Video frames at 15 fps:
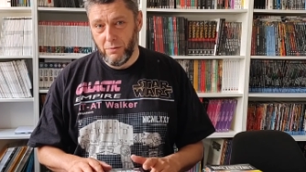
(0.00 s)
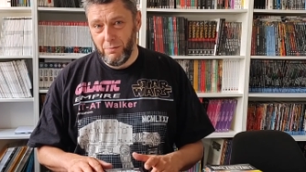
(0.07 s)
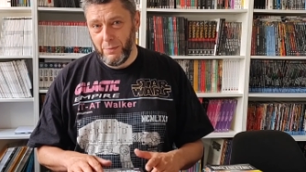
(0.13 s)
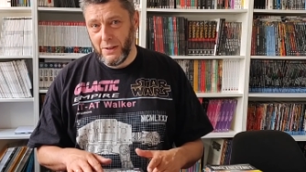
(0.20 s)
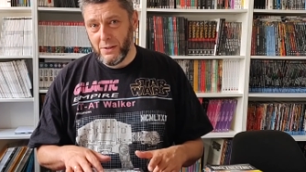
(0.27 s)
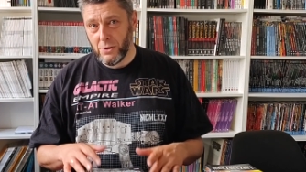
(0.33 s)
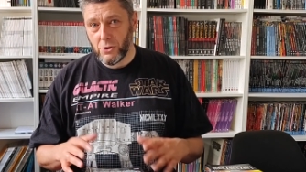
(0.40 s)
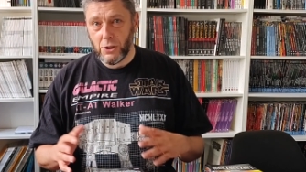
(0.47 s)
W
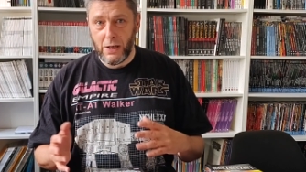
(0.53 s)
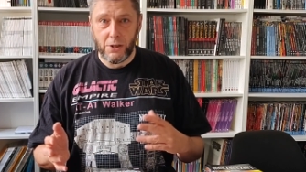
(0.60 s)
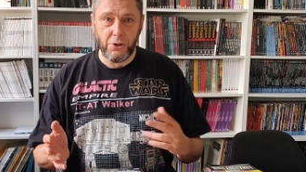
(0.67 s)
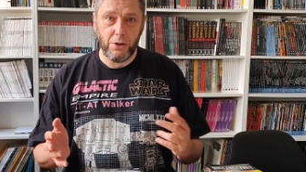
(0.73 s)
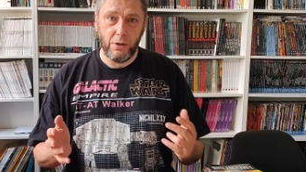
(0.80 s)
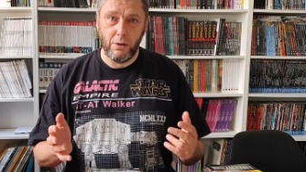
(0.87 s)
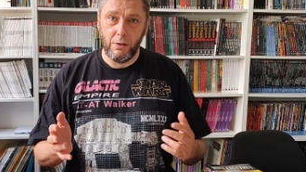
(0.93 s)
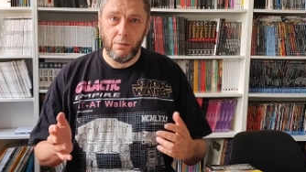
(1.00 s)

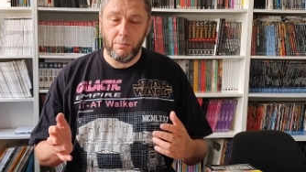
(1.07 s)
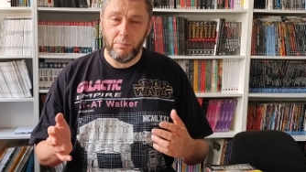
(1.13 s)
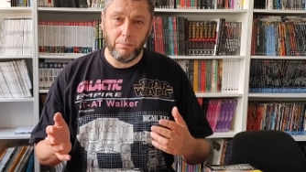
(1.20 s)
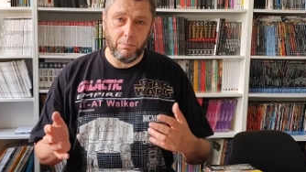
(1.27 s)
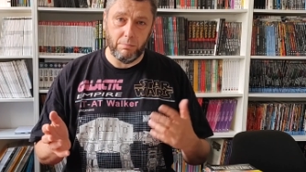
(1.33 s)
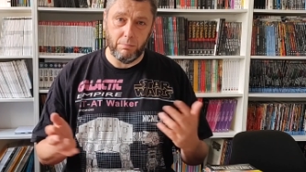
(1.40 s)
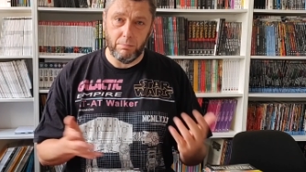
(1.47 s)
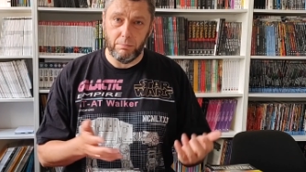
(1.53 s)
międzyczasie
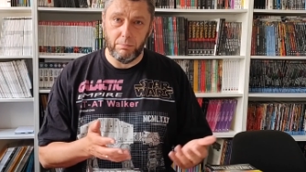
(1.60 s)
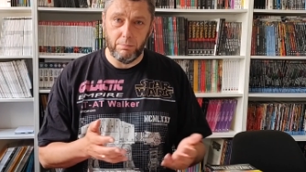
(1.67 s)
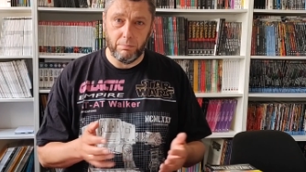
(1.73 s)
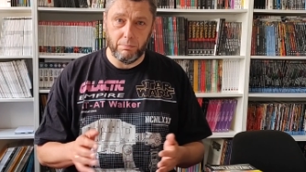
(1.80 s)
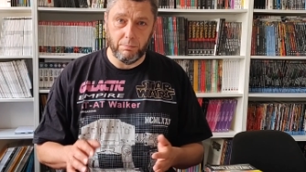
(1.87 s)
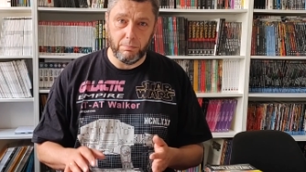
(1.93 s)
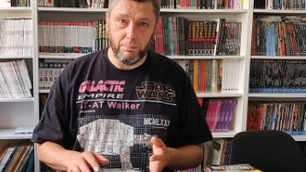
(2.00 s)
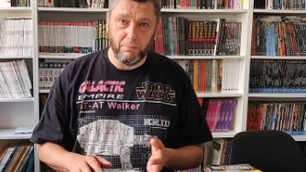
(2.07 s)

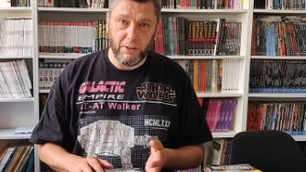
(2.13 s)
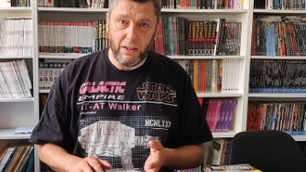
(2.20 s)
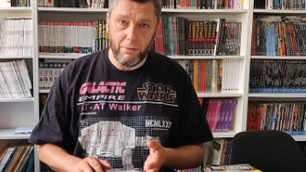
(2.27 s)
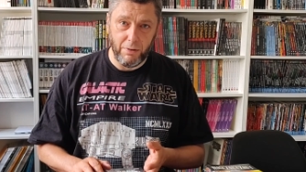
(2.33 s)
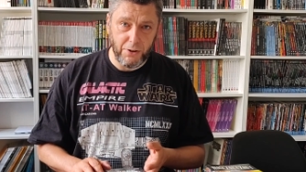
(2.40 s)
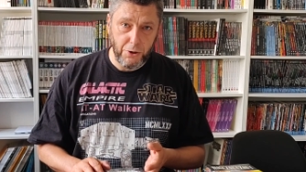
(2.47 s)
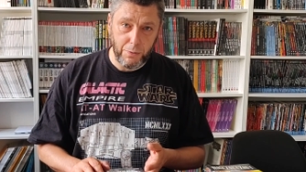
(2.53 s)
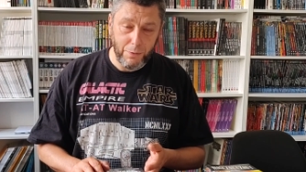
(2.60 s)

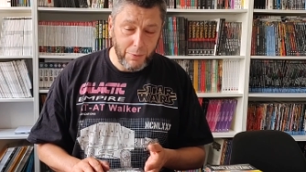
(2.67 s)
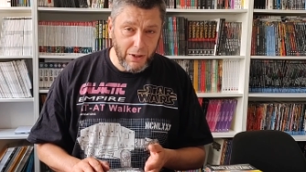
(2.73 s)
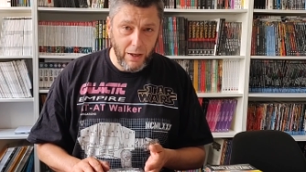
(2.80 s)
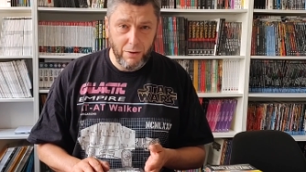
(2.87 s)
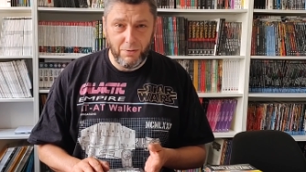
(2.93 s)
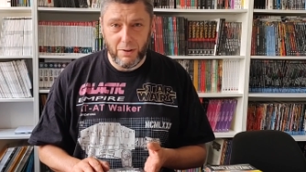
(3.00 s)
wydawaliśmy mniej,